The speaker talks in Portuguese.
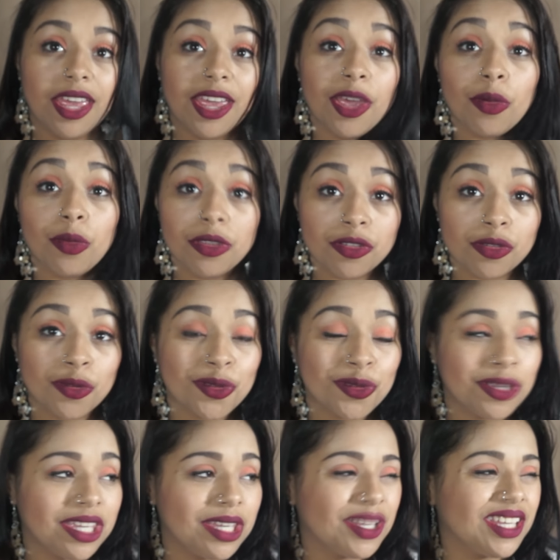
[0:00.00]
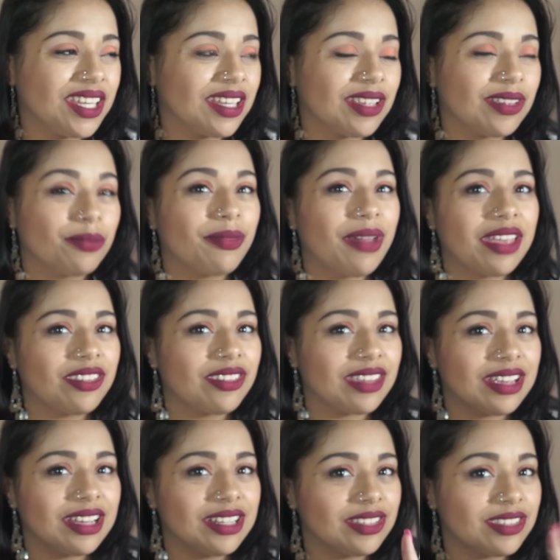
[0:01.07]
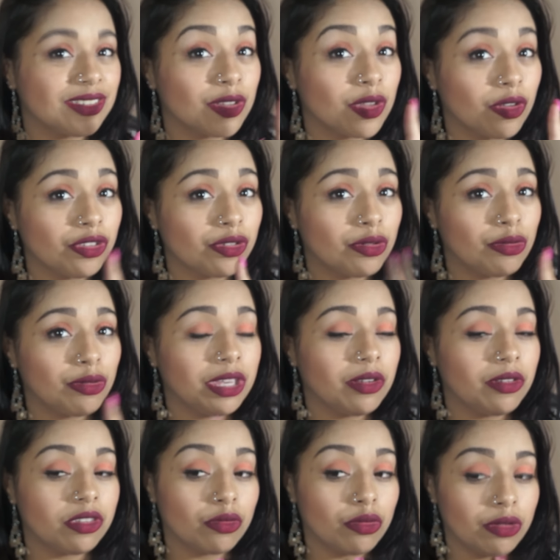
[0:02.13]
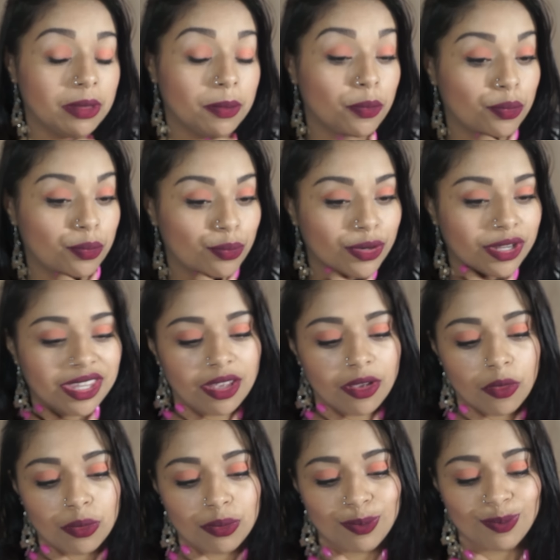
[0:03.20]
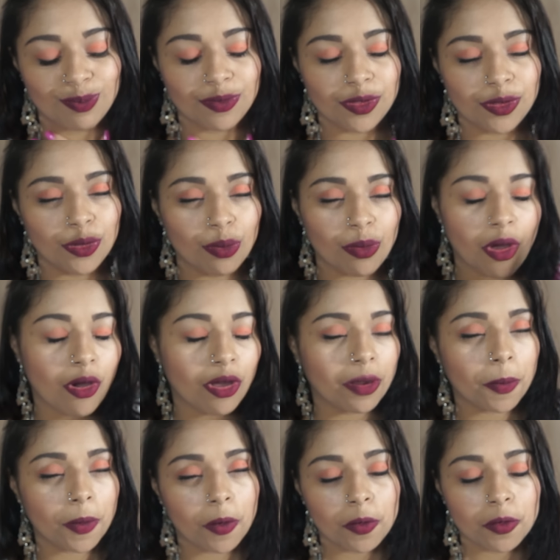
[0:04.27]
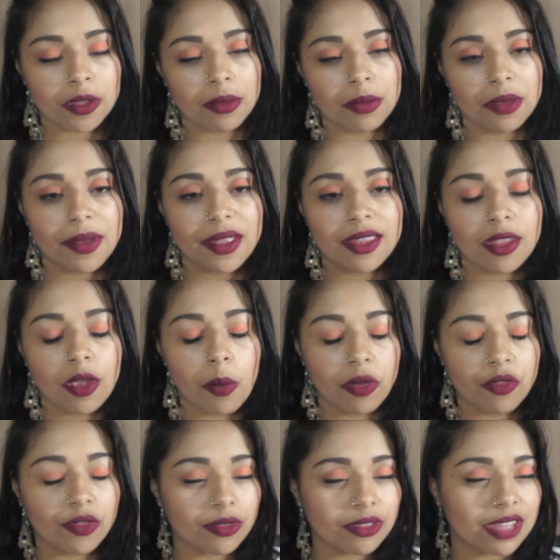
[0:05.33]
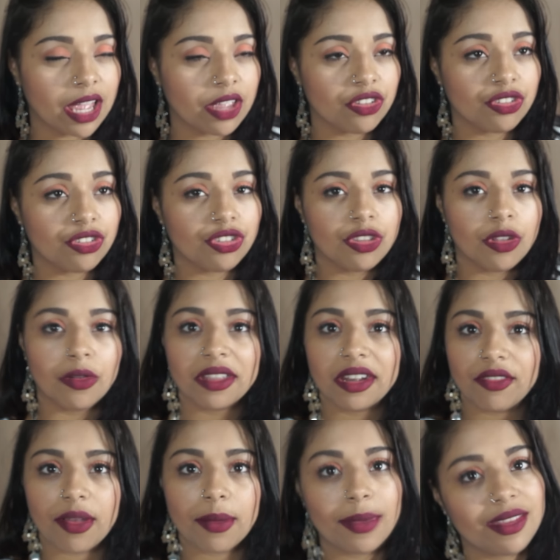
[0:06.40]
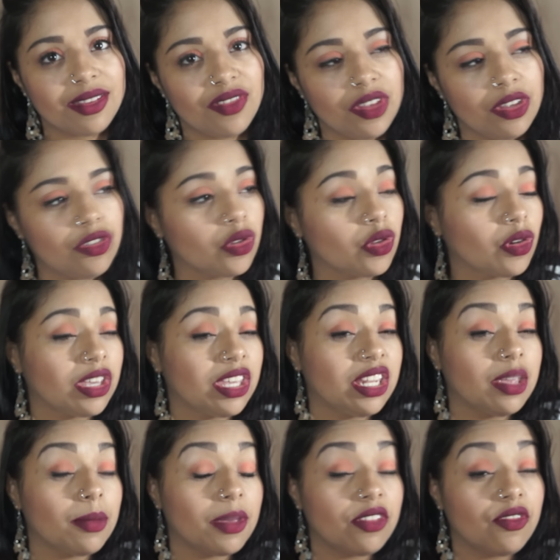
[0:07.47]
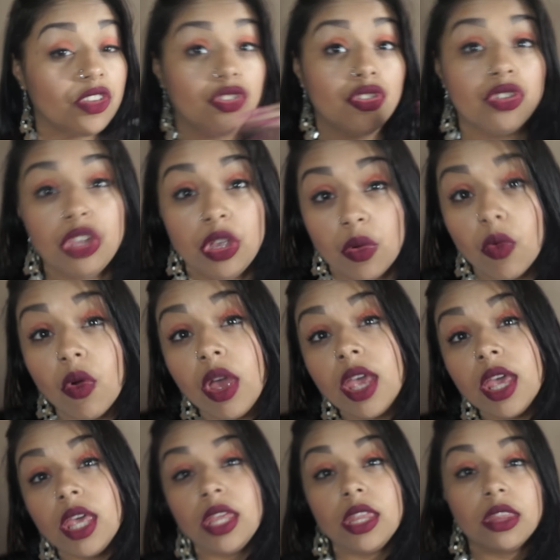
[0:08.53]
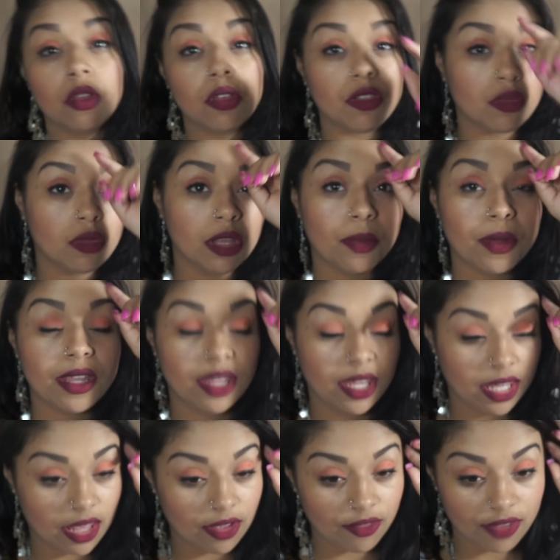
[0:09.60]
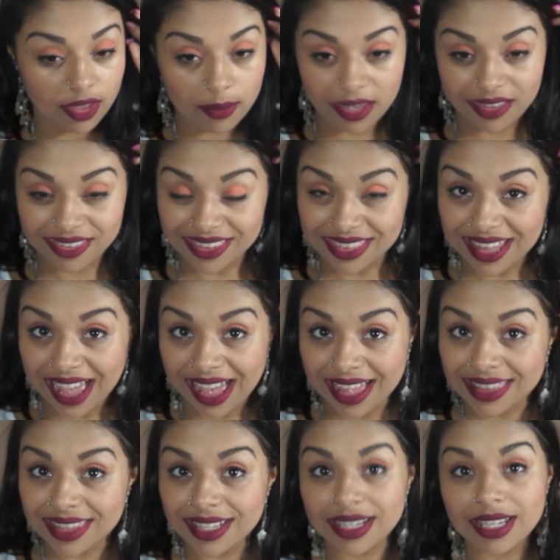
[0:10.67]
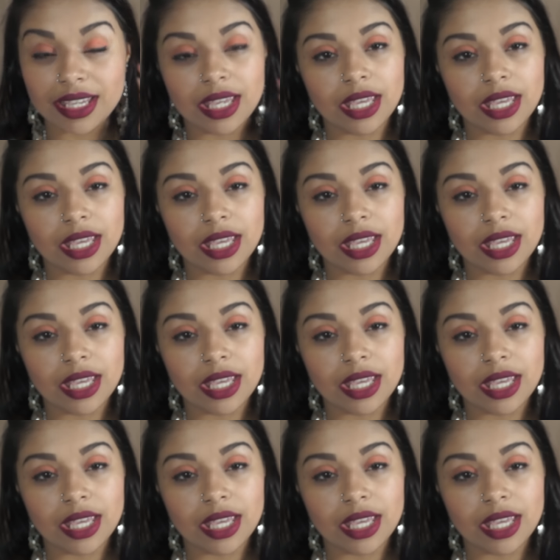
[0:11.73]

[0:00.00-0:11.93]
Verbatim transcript: Eu excluí, mas antes eu não excluí, eu excluí porque eu de uma hora para outra me bateu uma vontade de não gravar mais vídeo, eu não queria mais vídeo nenhum, então eu excluí para ninguém ver mais nada.